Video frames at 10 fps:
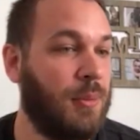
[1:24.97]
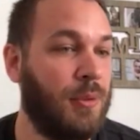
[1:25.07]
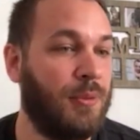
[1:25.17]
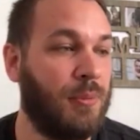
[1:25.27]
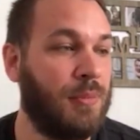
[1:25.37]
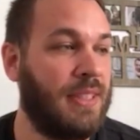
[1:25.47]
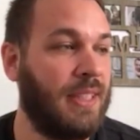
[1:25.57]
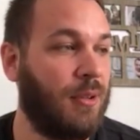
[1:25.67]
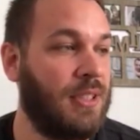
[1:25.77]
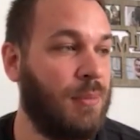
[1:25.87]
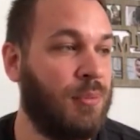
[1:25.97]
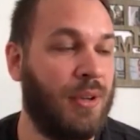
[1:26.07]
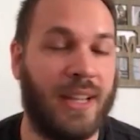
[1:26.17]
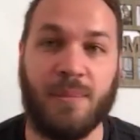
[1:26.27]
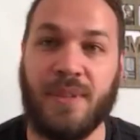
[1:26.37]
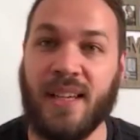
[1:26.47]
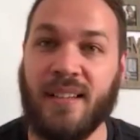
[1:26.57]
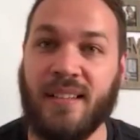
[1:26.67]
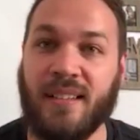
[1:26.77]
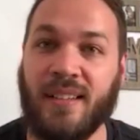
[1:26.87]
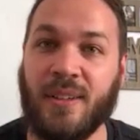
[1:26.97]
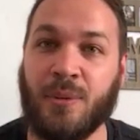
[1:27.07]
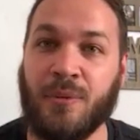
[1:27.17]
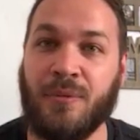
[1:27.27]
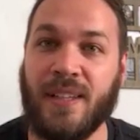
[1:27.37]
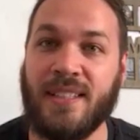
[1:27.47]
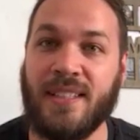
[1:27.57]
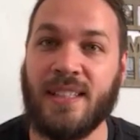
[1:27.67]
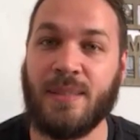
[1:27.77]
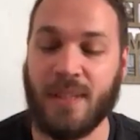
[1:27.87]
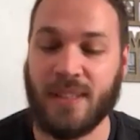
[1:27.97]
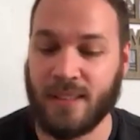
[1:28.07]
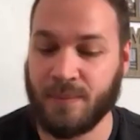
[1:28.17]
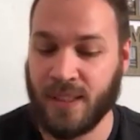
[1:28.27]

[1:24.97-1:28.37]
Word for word: me font me dire que ça pourrait être bien euh, qu'on fasse ça ce matin,